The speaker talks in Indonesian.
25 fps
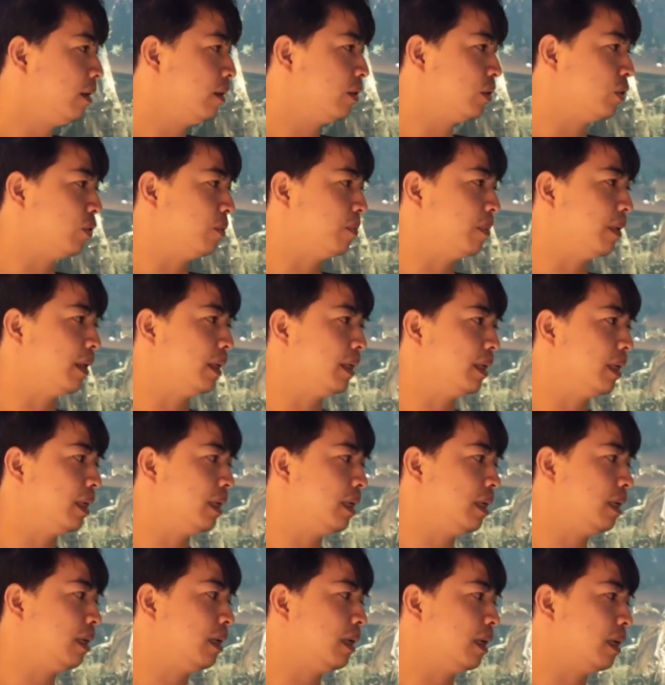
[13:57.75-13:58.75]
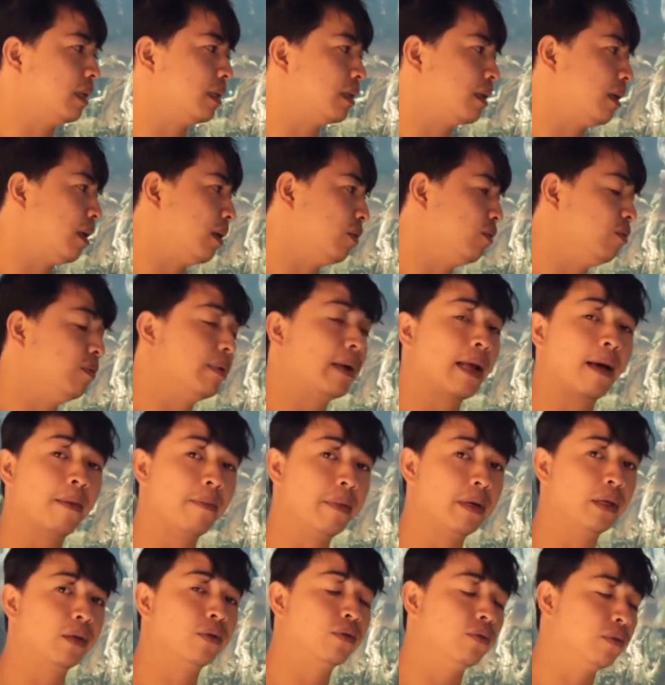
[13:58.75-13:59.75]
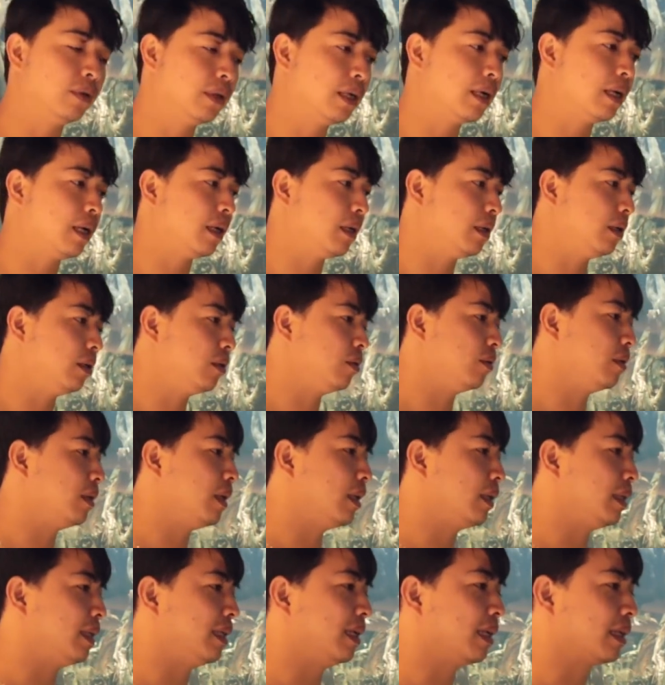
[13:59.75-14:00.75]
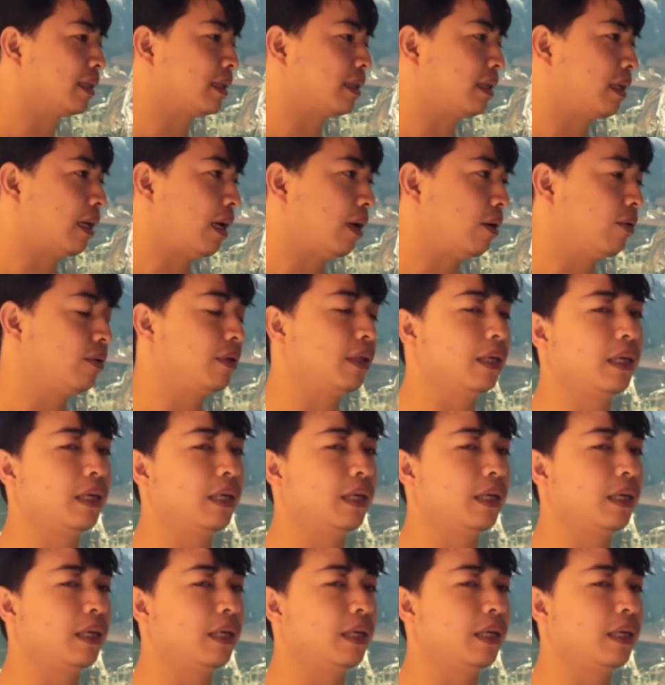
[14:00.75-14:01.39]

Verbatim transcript: supaya nggak terlalu berabe juga gitu dan tidak terlalu